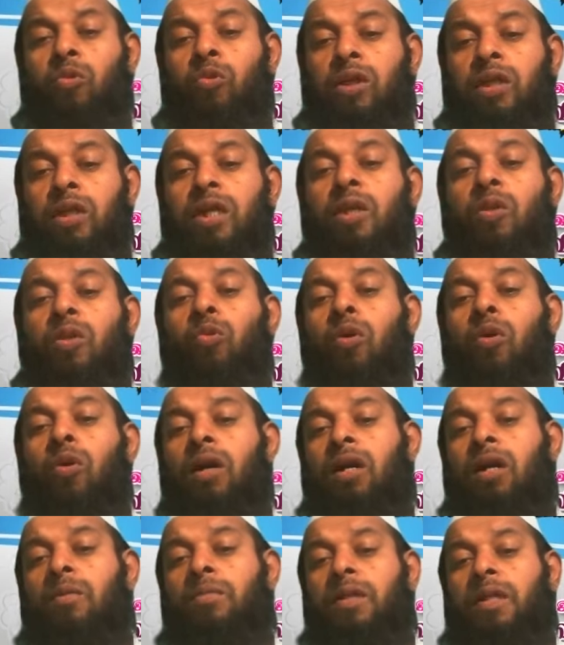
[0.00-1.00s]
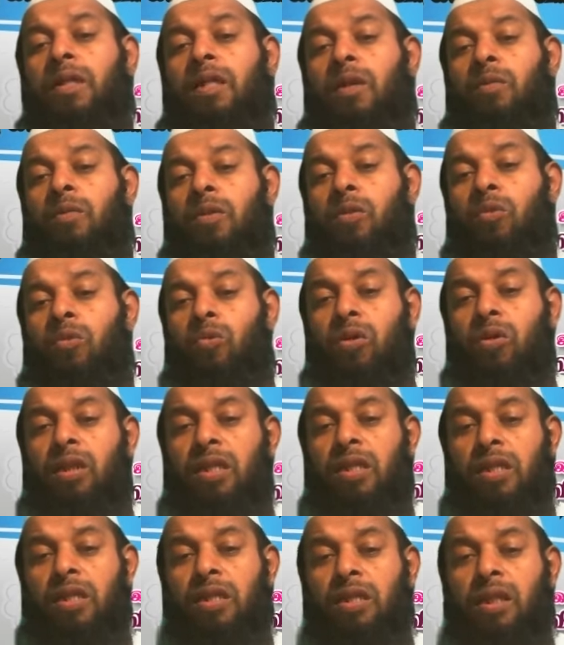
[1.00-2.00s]
أعيدها بك
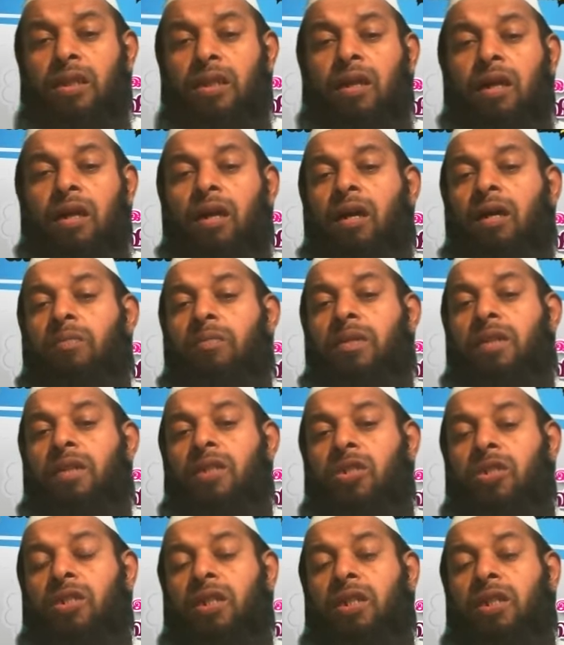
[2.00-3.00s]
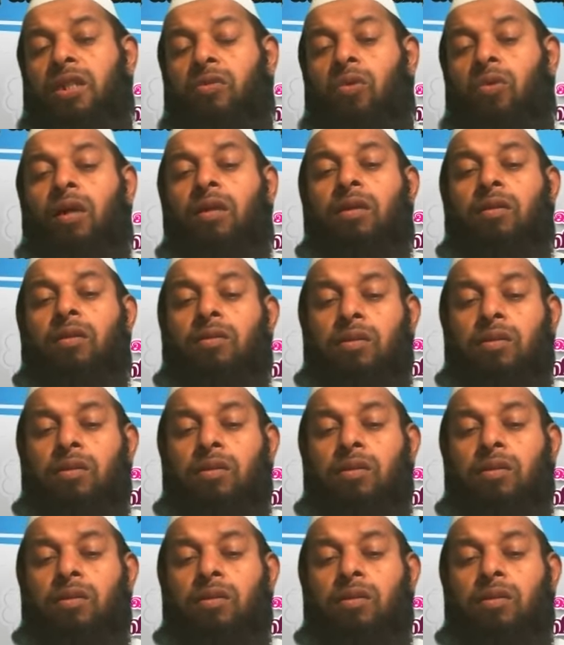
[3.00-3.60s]
وذريتها من الشيطان